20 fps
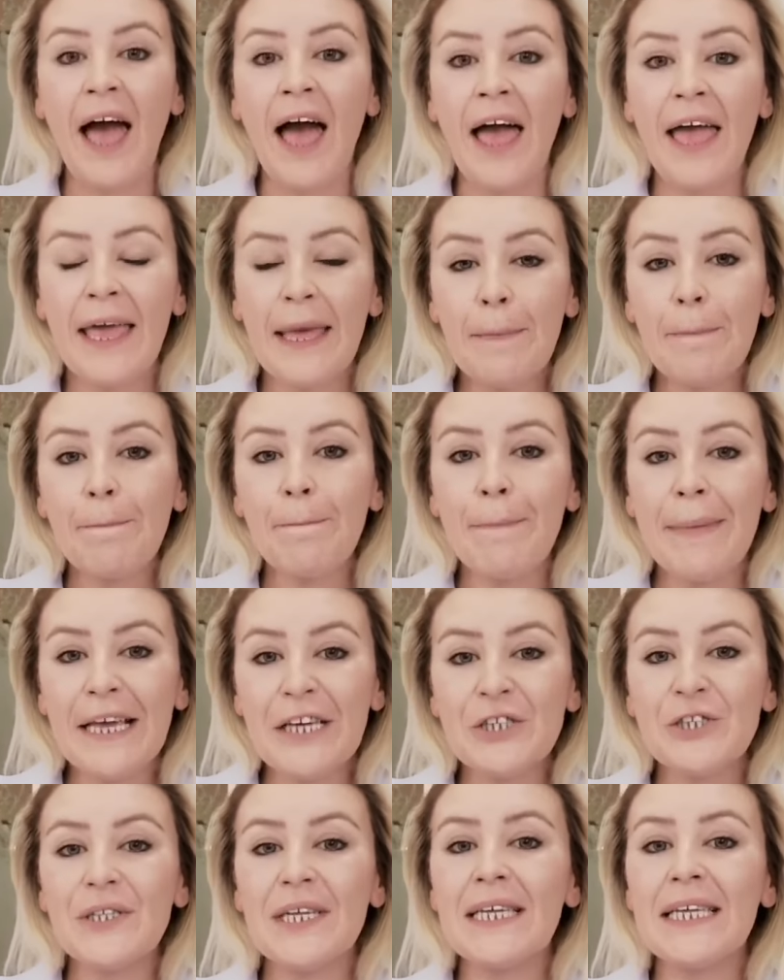Hep
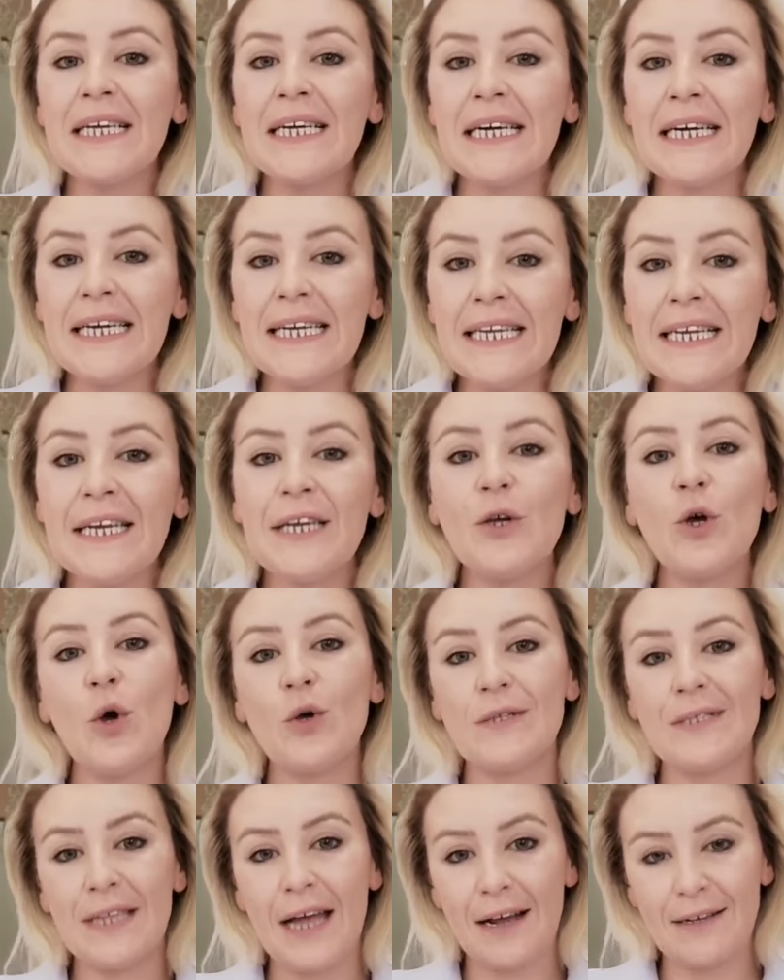5 dakika ileri
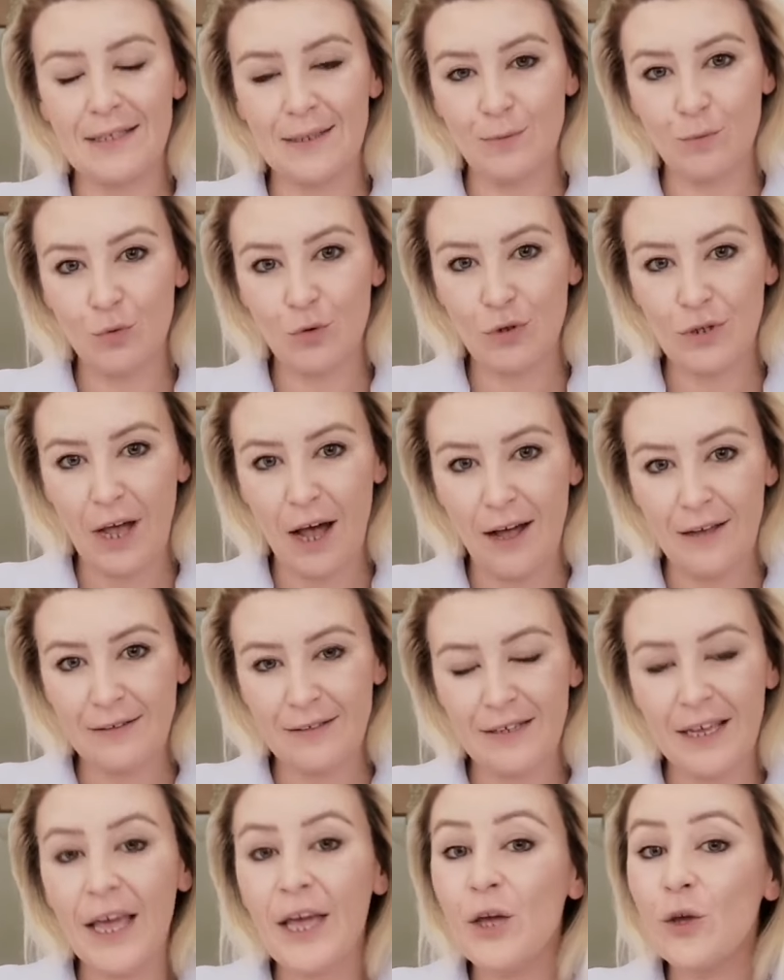göstersin bu
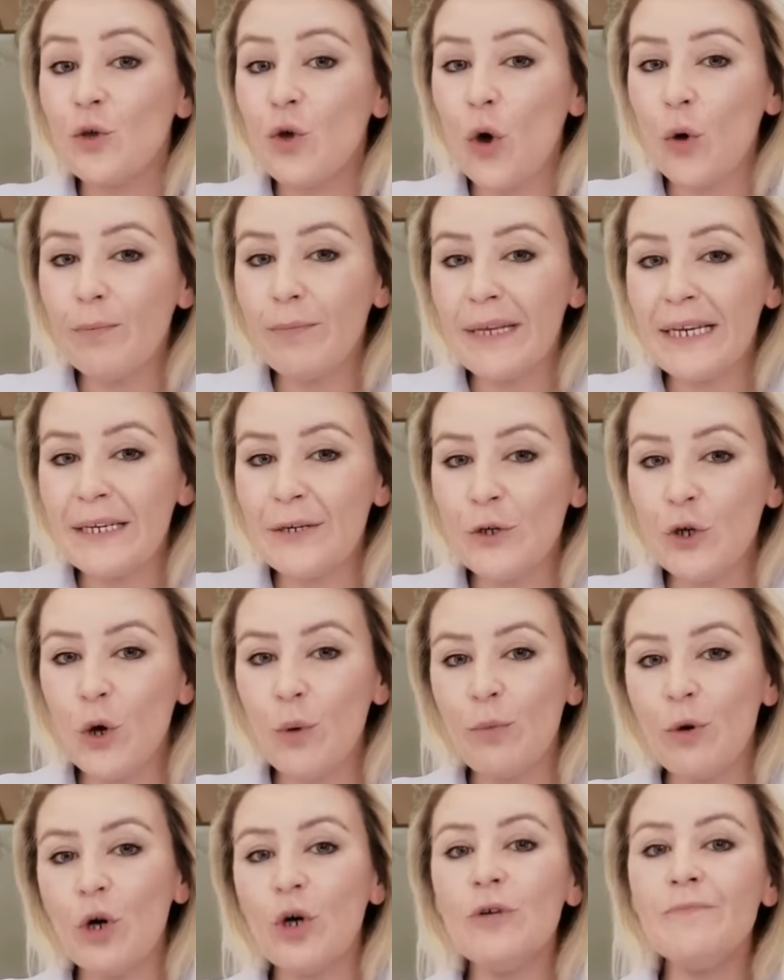saat. Yön
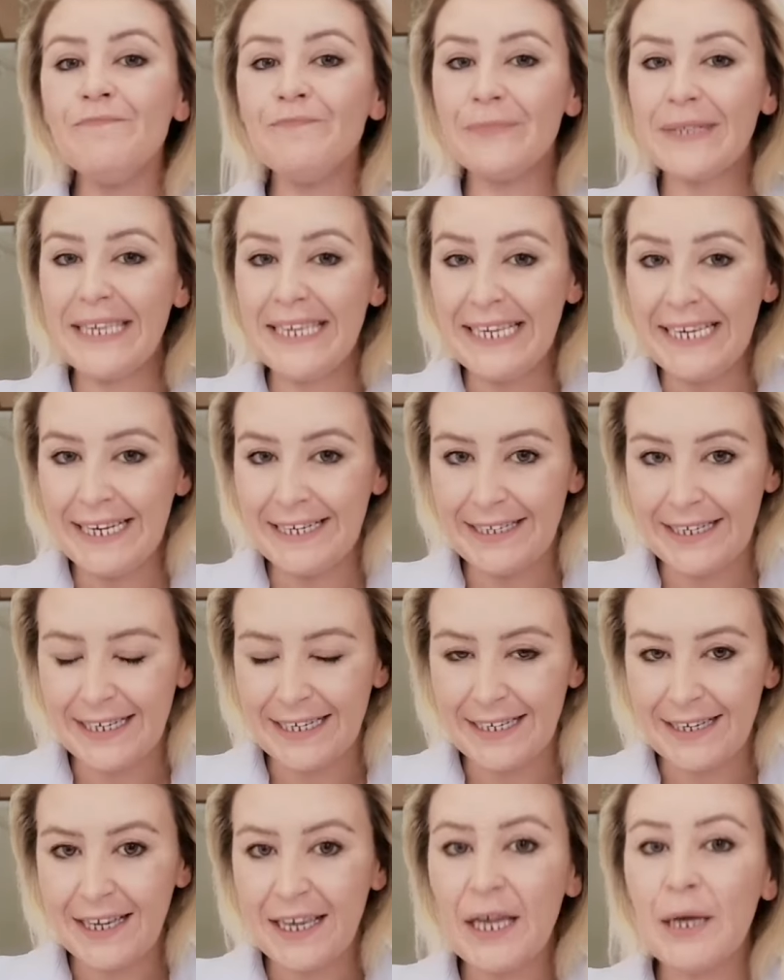biliniyor mu?
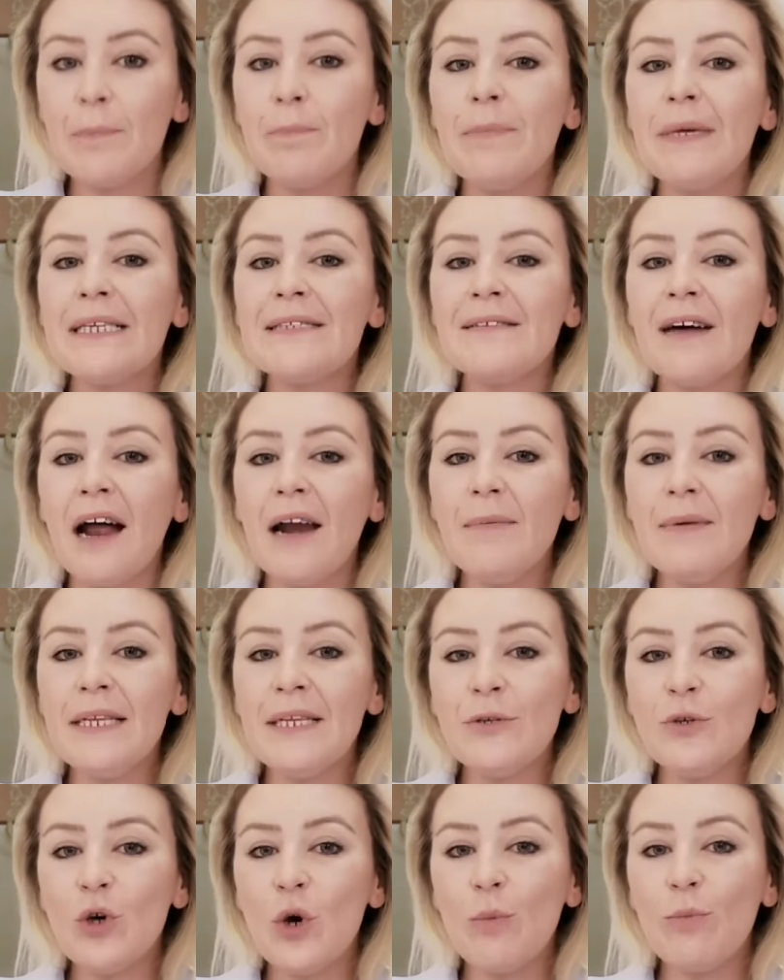İleri. Miktar
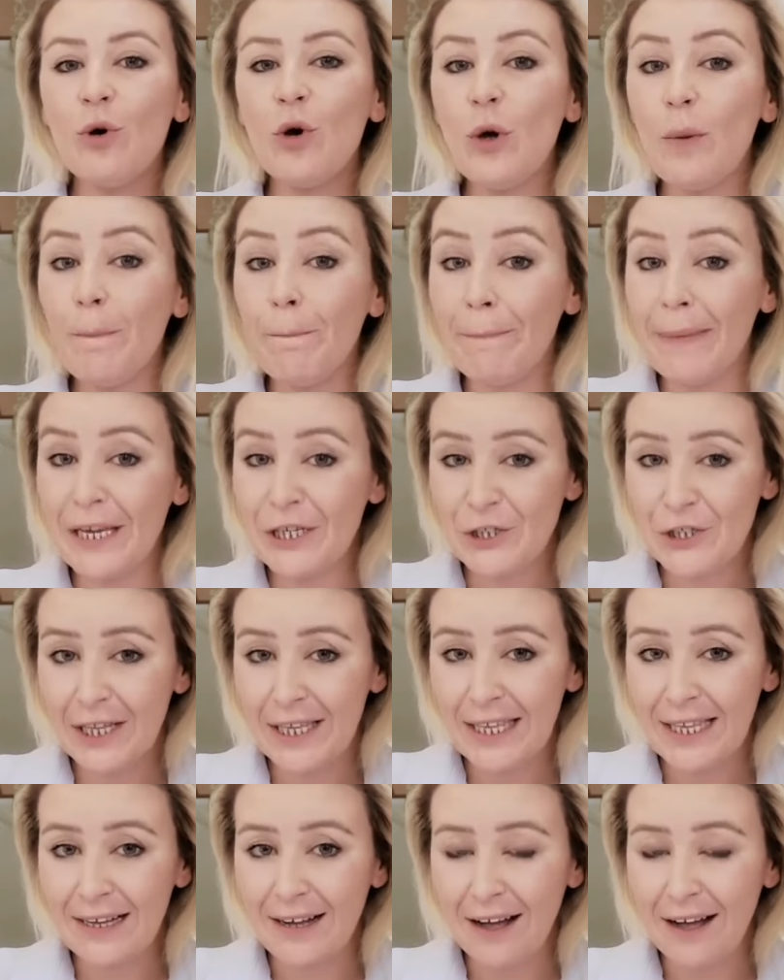biliniyor mu? 5